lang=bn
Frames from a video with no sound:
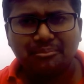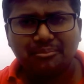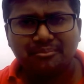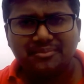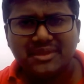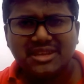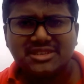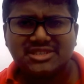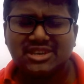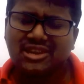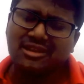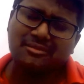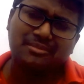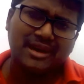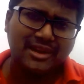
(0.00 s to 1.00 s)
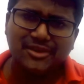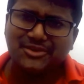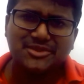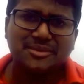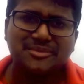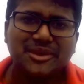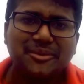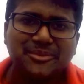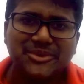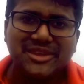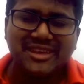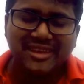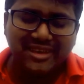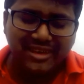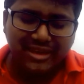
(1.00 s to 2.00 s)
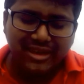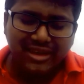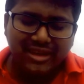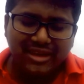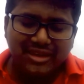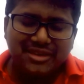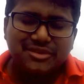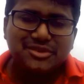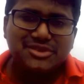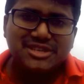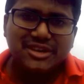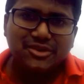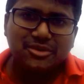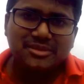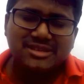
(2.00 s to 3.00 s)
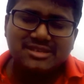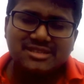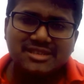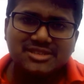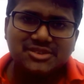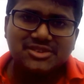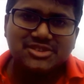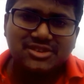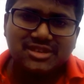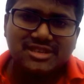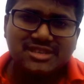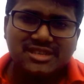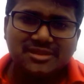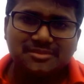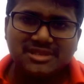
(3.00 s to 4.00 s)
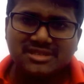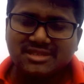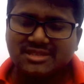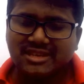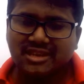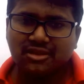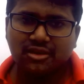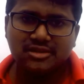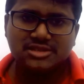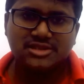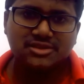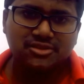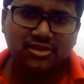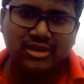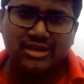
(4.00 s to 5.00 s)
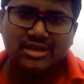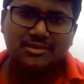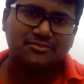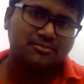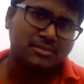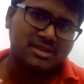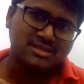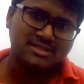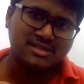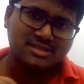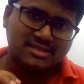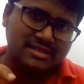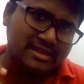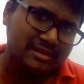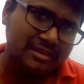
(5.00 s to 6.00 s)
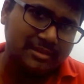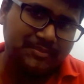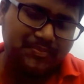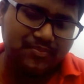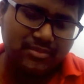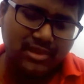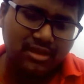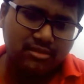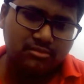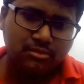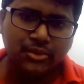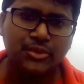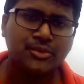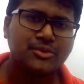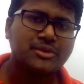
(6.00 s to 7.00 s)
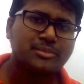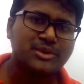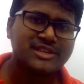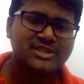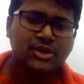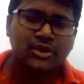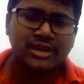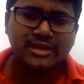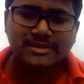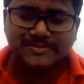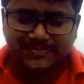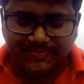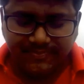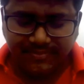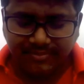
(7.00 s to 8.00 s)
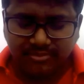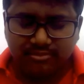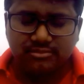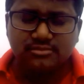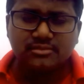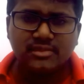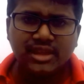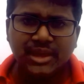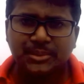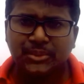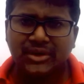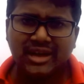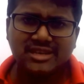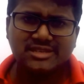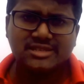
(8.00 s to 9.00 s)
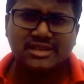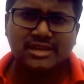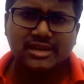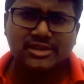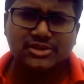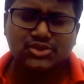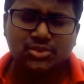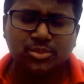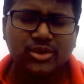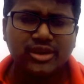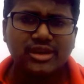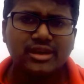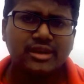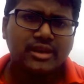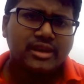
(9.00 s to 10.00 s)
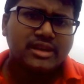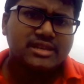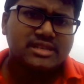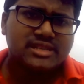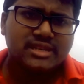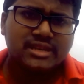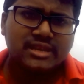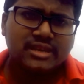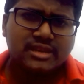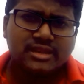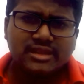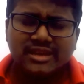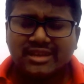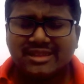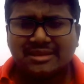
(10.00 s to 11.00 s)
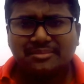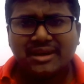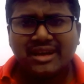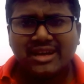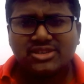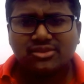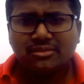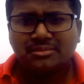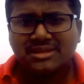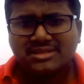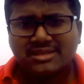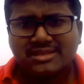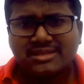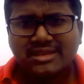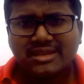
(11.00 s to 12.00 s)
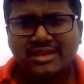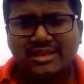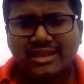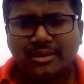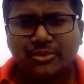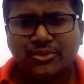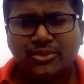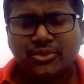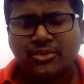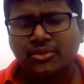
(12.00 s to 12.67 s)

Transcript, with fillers: ইনশাল্লাহ পাইলট তো আমি হবই তো সেরকম একটা সিচুয়েশনে সে বিজনেসটাকে কন্টিনিউ করে বিজনেসে মনোনিবেশ করে এবং একটা সময়ে সে দেখতে পায় আসলে বিজনেস থেকে তেমন কোনো